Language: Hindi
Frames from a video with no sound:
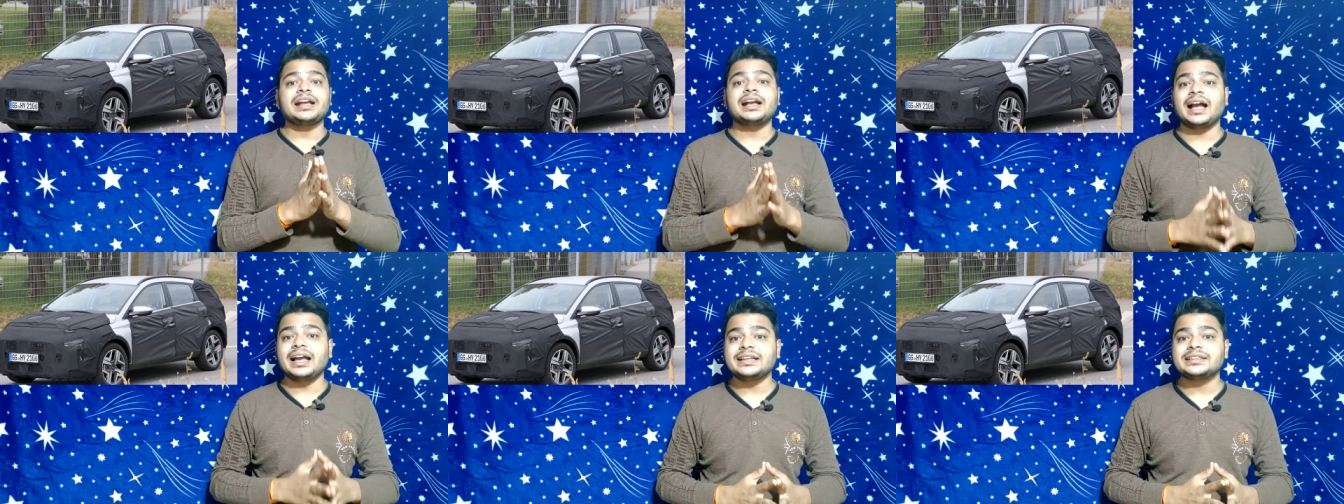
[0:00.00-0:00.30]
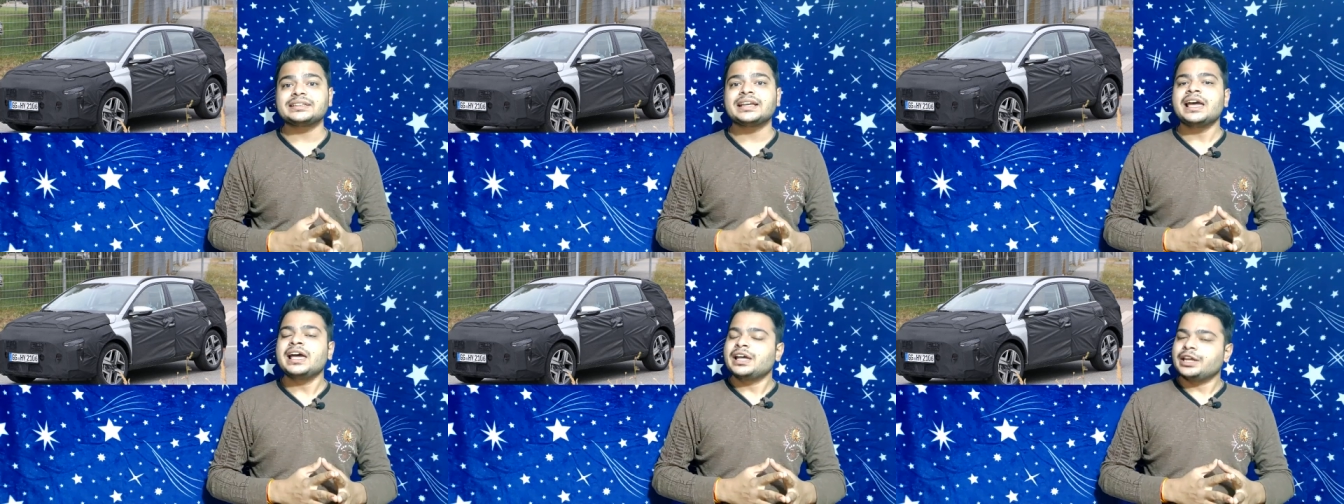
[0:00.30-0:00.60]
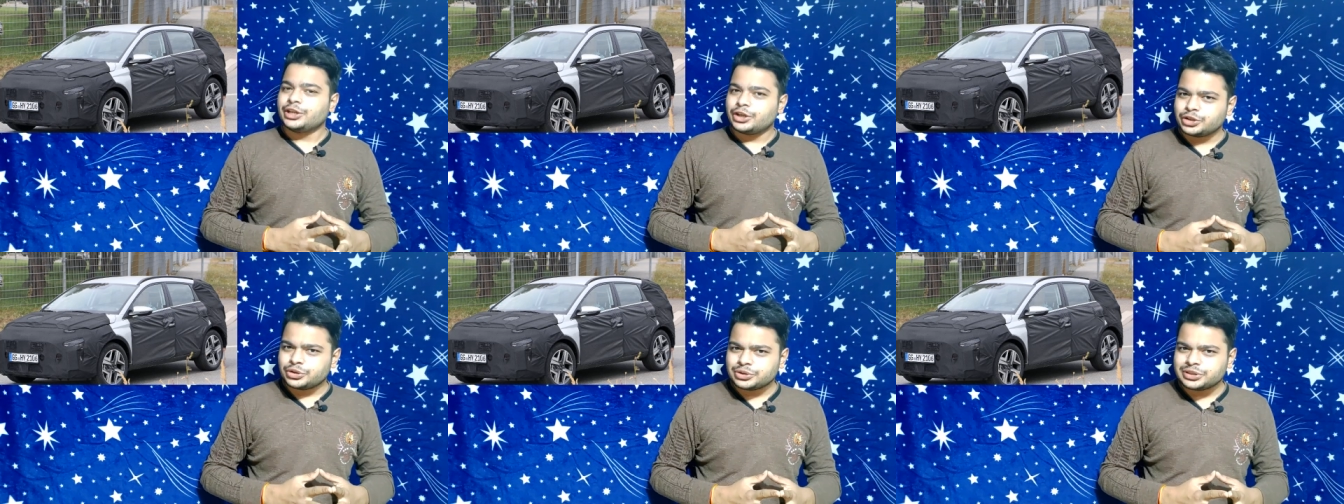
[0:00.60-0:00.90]
गाइज
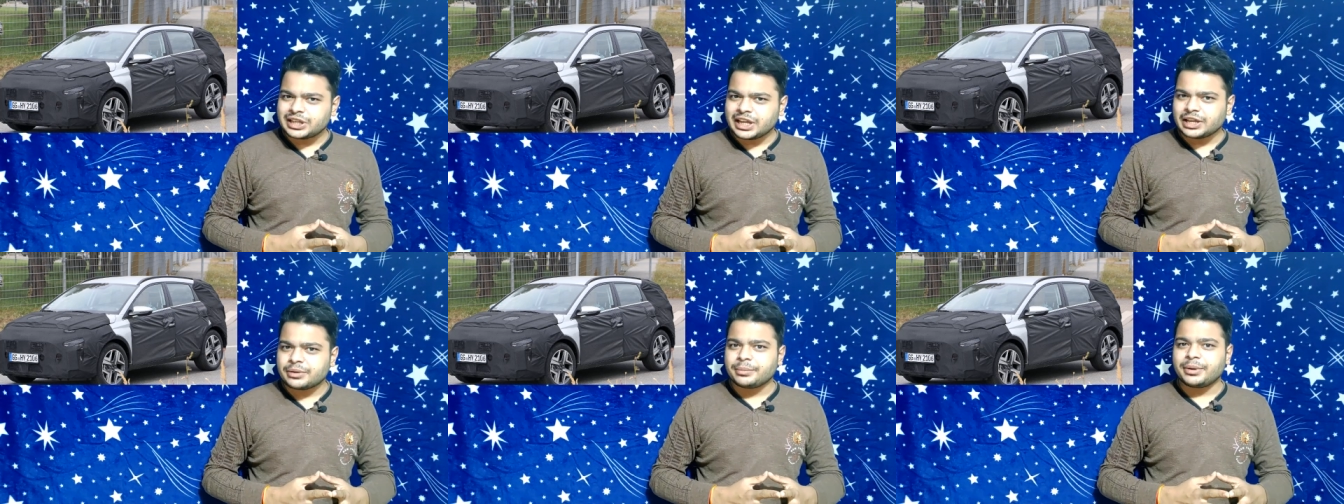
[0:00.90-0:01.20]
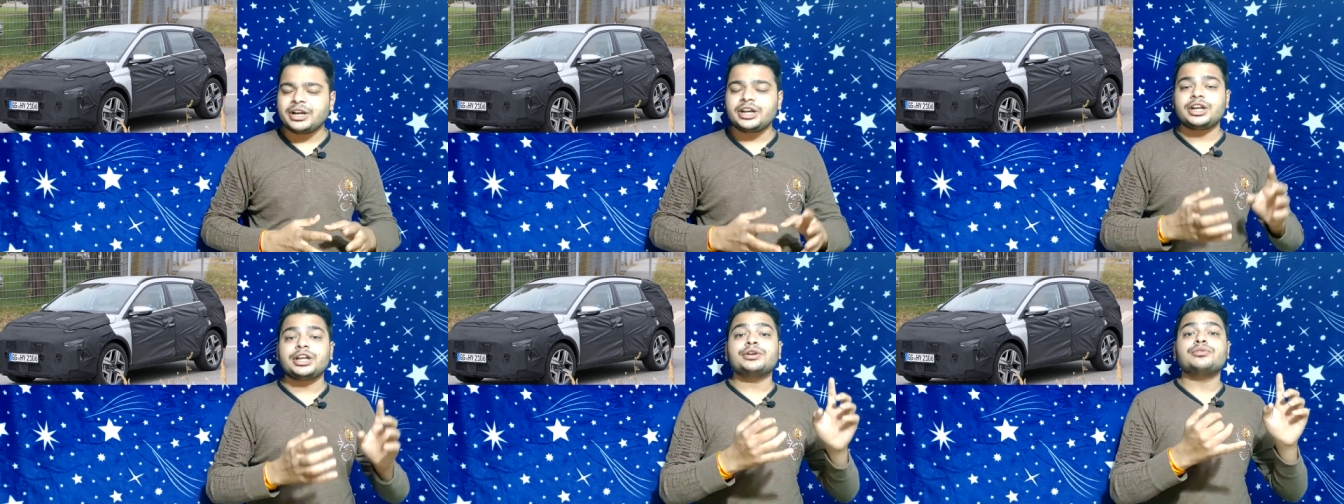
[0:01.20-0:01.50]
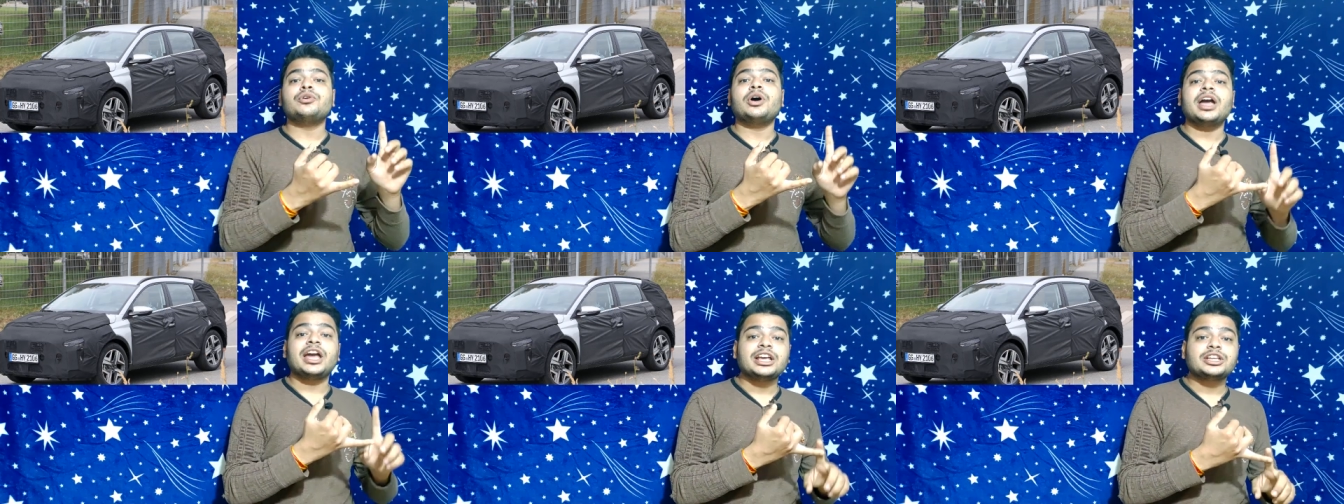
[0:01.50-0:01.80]
ये जो सेगमेंट है
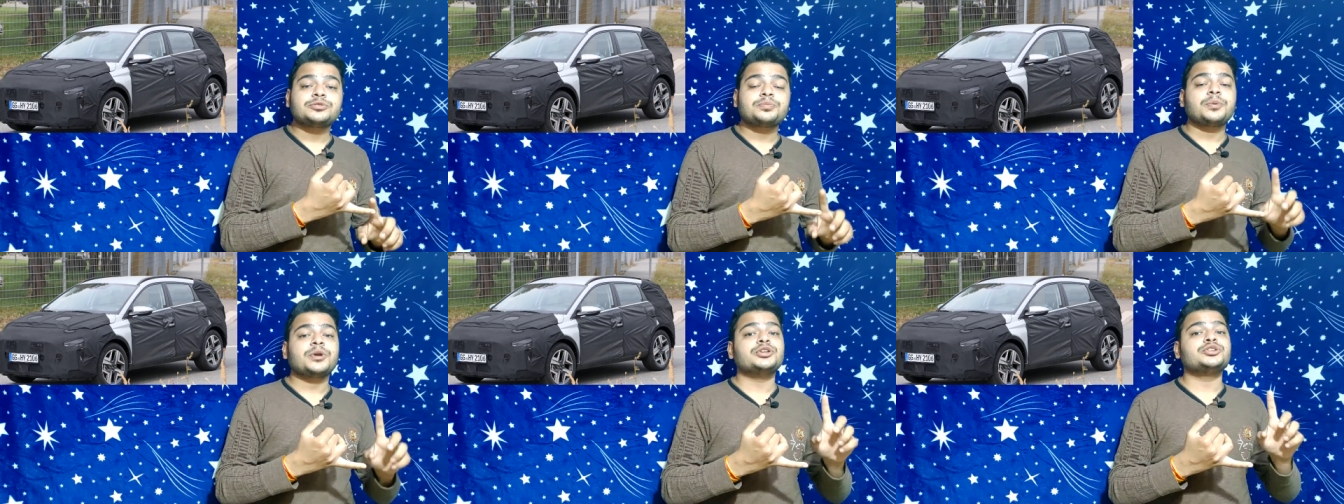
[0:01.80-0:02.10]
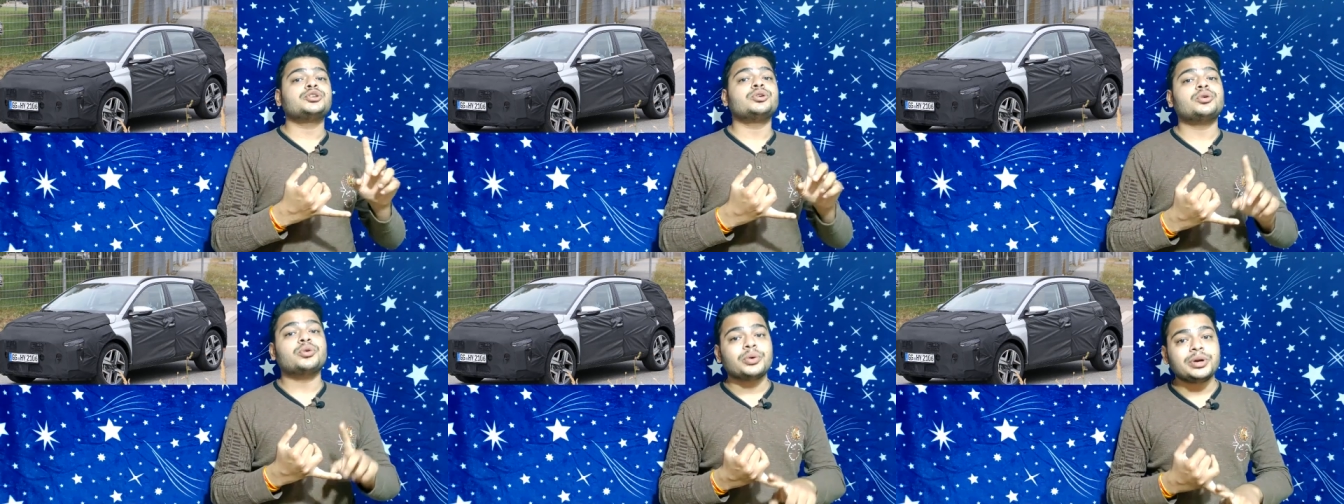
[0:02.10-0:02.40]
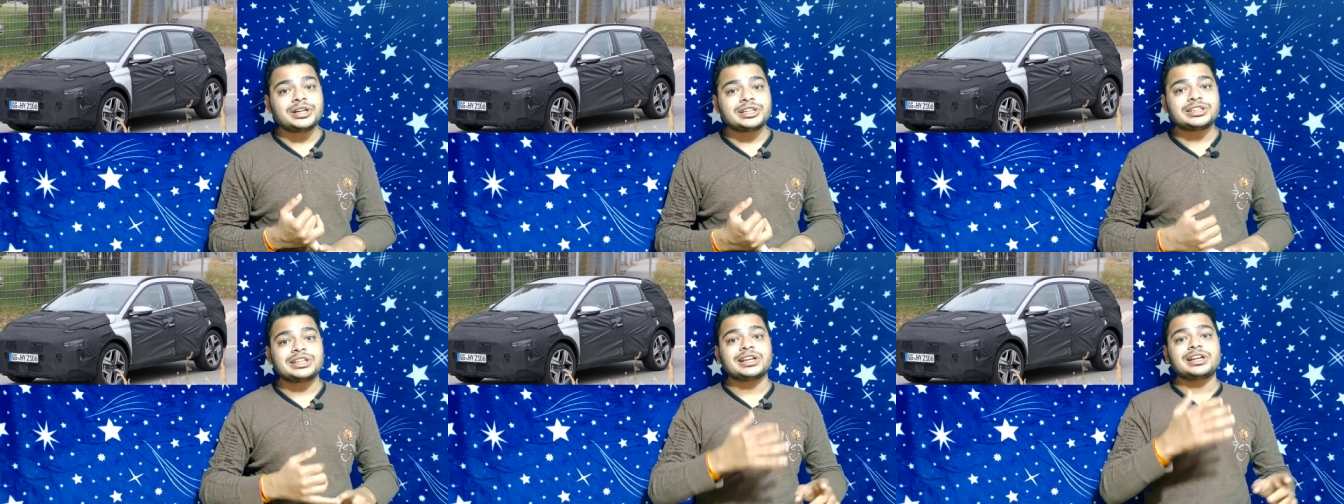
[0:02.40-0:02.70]
वो एस्प्रेसो
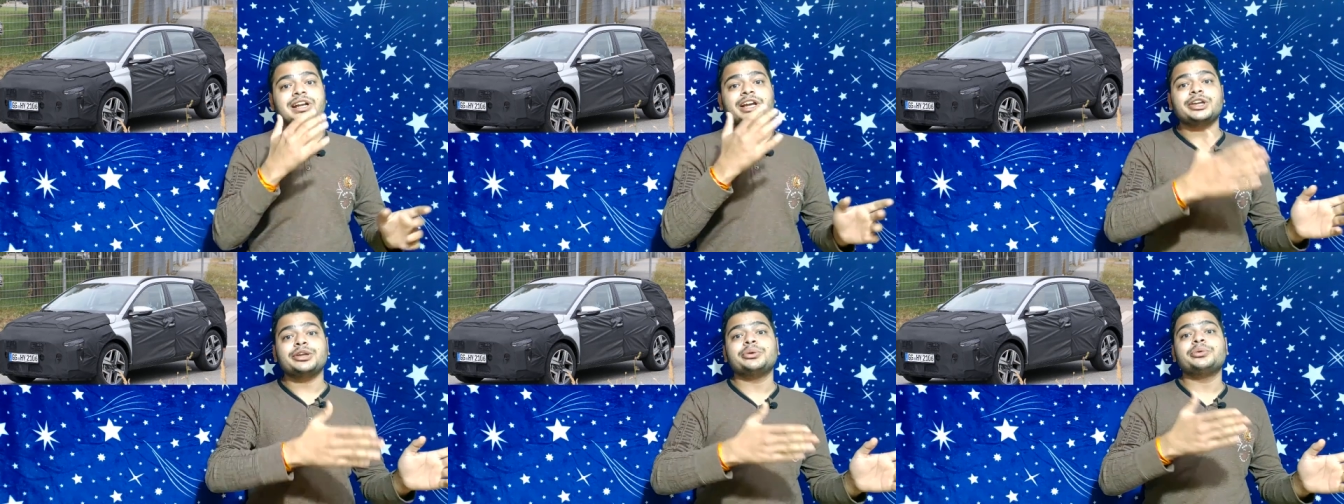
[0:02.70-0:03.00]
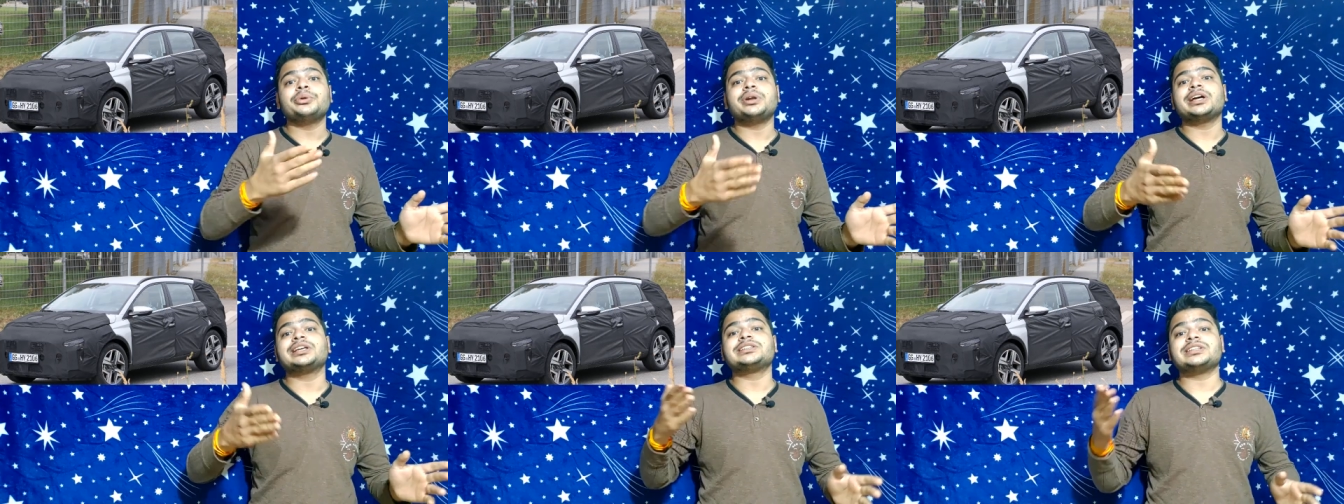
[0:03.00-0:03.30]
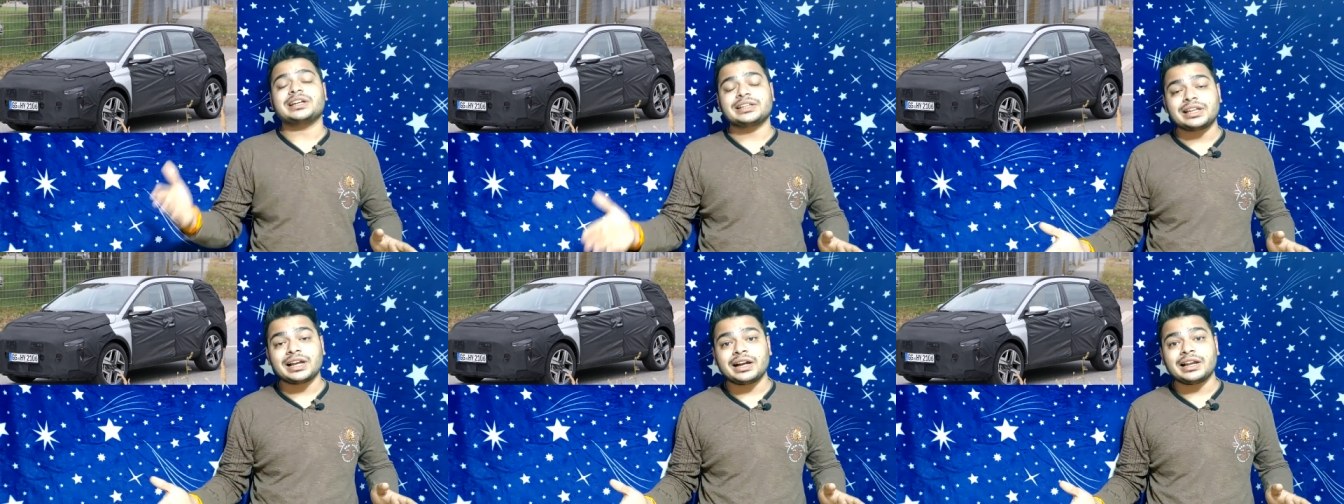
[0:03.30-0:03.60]
क्विट से कहीं गुना
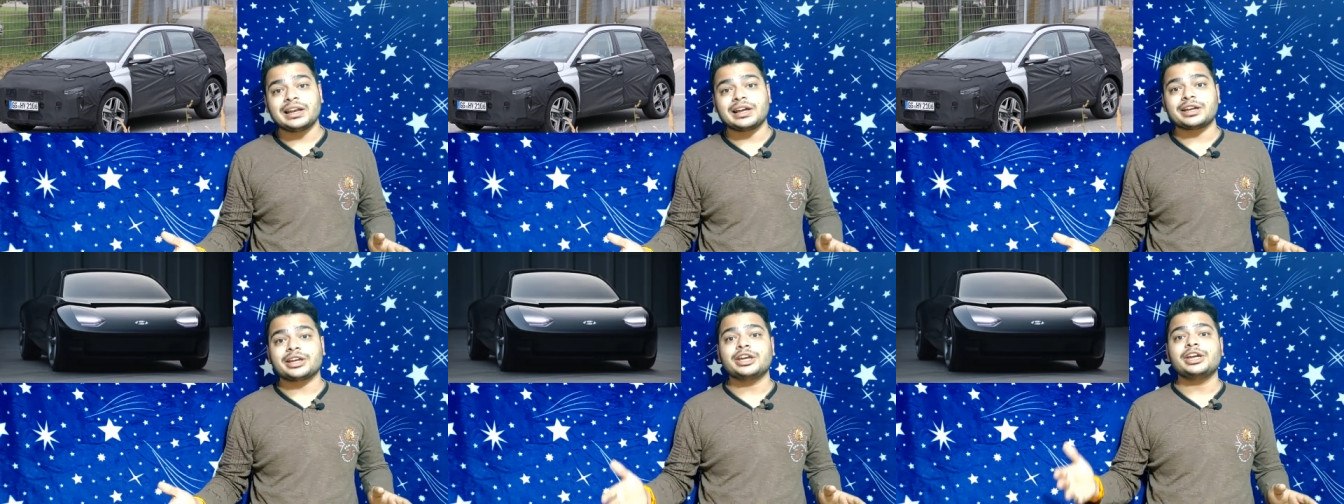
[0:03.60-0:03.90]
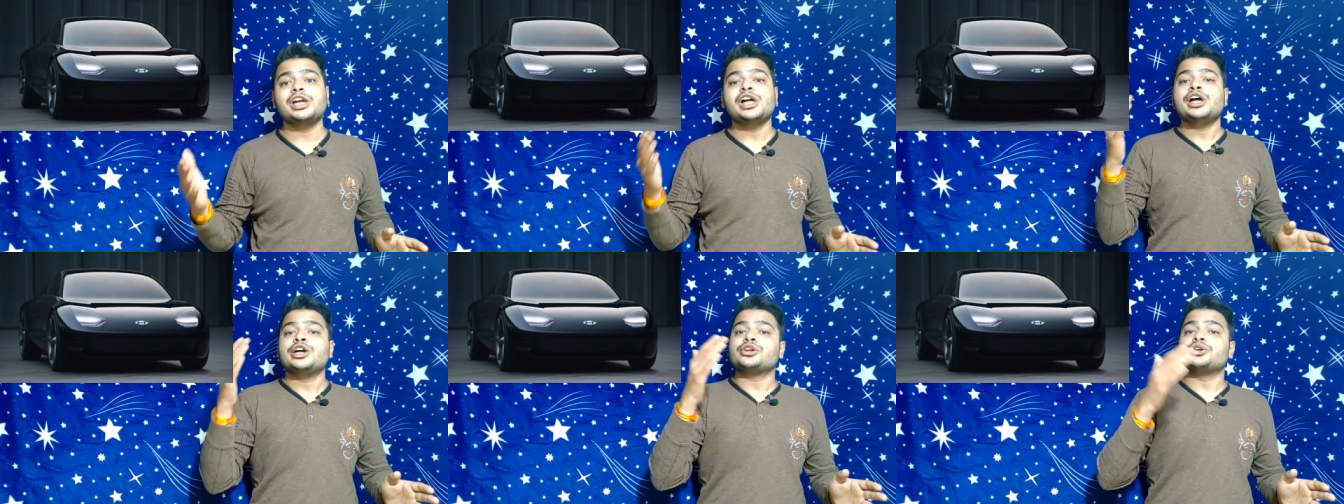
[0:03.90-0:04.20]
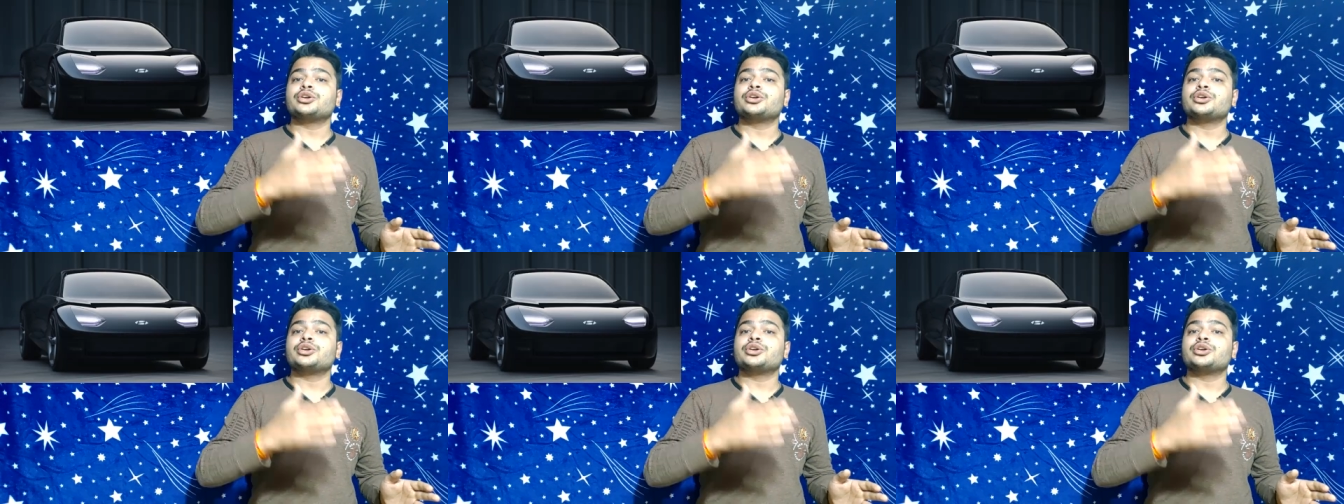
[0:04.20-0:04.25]
ज़्यादा अलग है